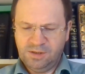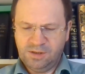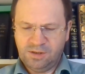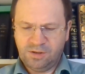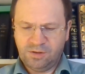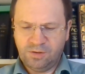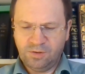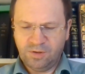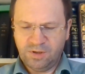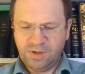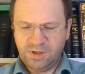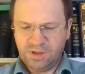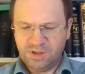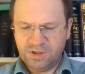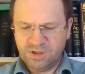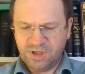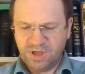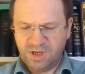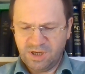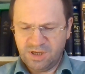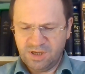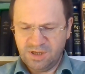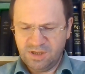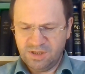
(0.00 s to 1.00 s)
który
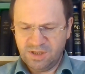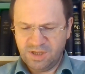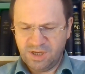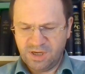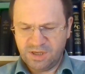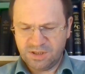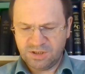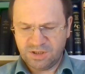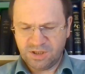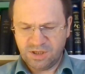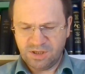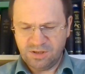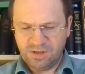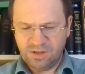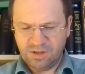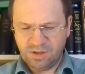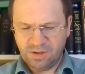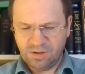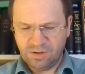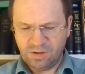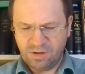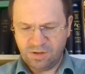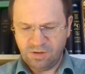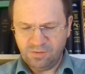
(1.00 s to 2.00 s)
grzechy nasze
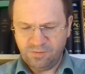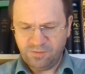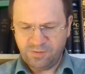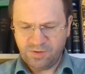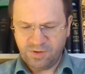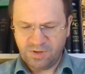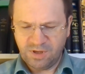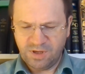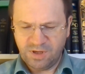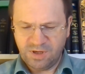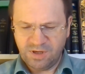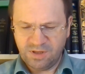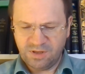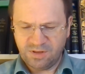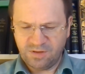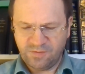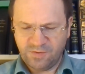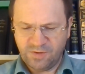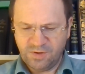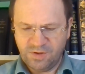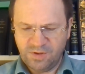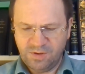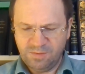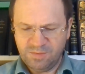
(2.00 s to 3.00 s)
nosił w ciele
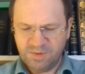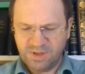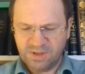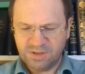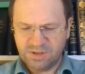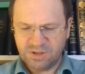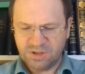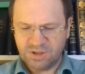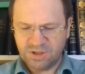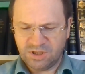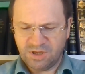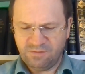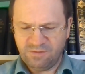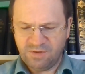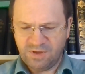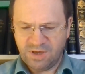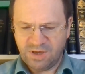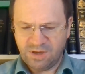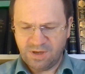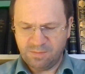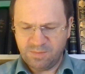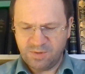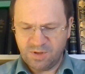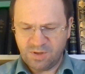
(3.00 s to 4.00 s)
swoim na
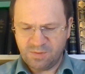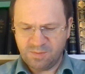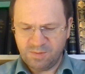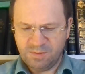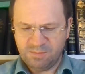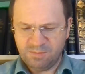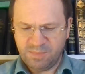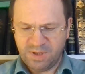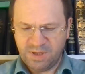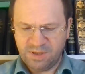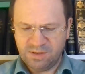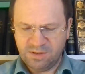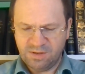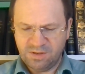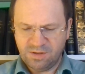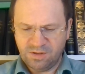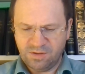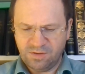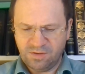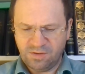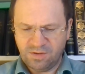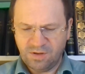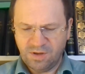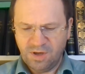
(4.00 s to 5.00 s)
drzewie, abyśmy
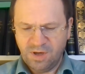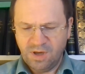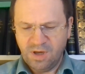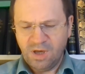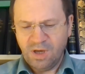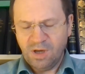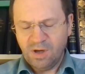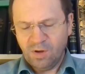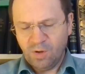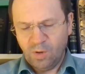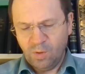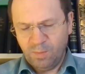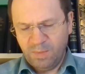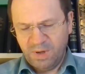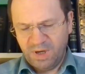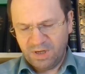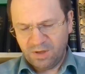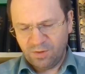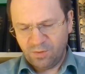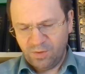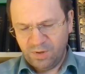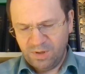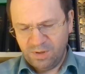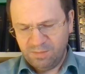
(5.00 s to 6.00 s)
będąc
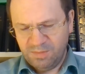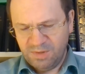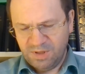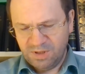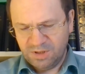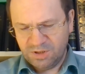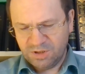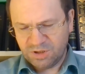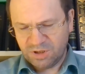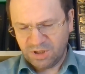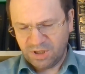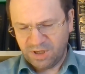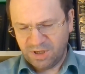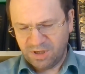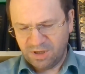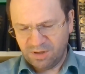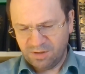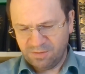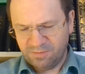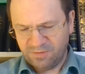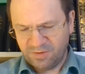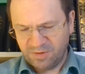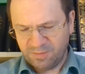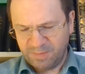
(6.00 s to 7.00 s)
umarłymi
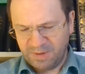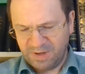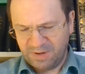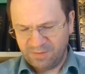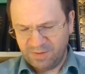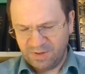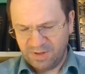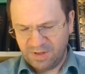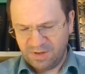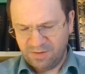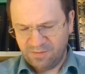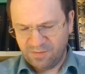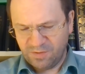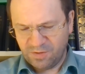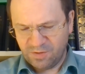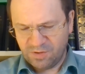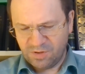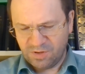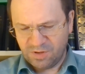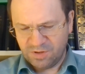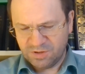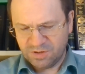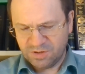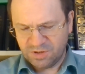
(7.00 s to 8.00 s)
grzechom w
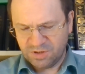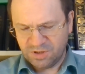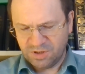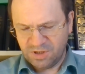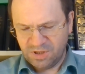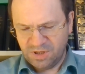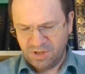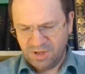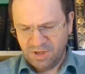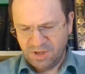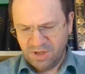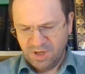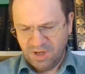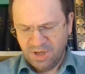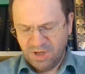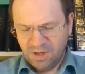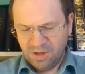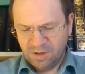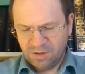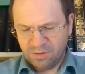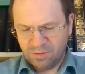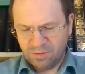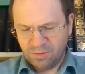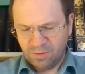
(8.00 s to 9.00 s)
sprawiedliwości żyli,
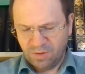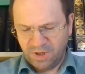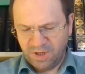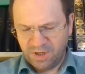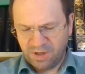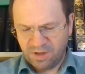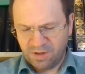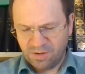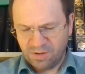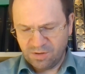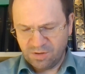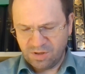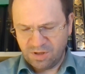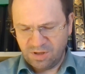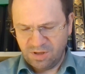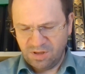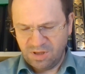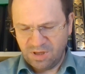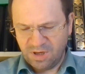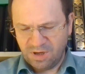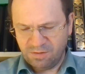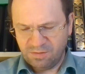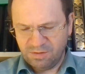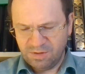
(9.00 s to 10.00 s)
którego
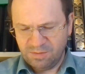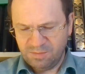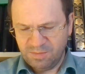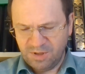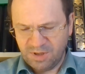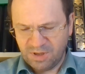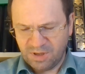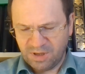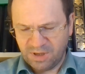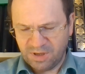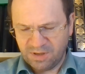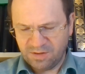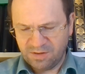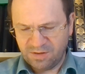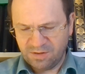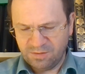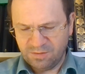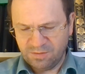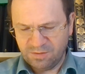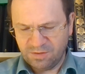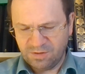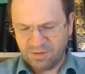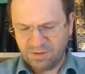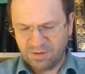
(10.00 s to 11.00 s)
siniałymi razy
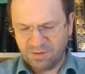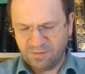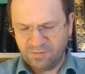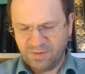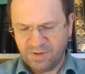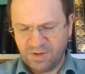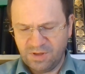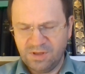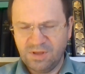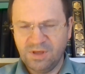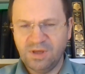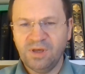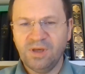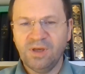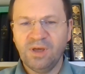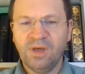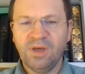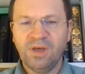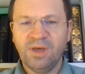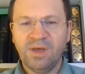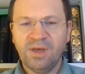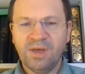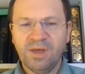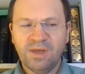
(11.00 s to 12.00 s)
uzdrowieni
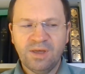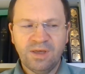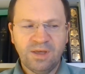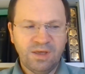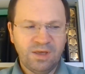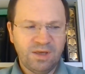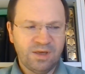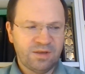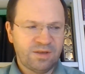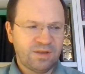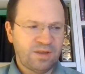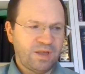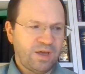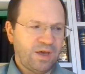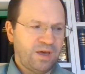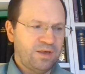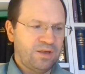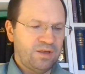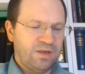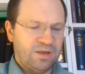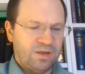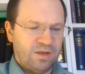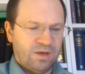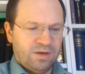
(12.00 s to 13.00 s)

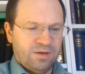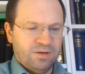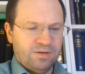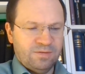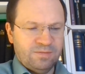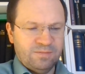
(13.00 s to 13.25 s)
jesteście.